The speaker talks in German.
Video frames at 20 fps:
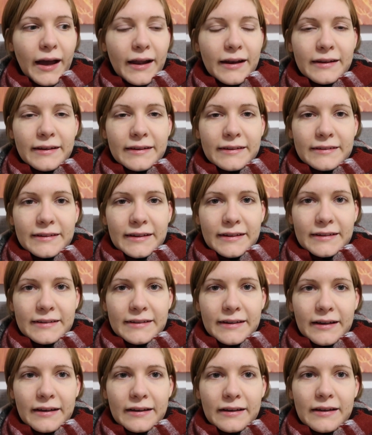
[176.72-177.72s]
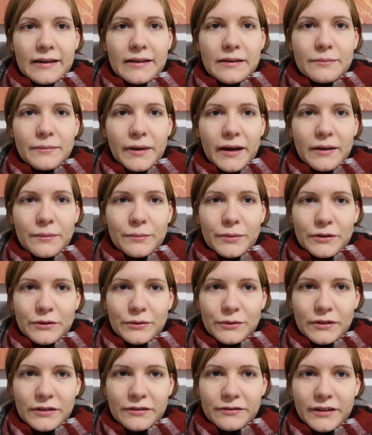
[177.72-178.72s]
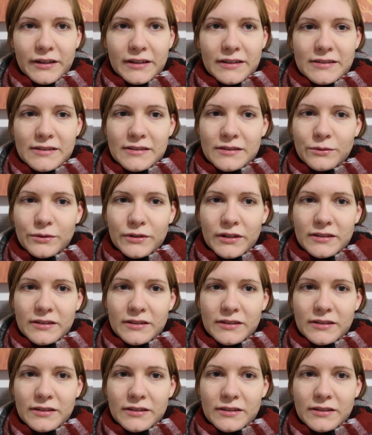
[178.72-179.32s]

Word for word: Allerdings kann ich sagen, in meinem persönlichen Fall ist es so,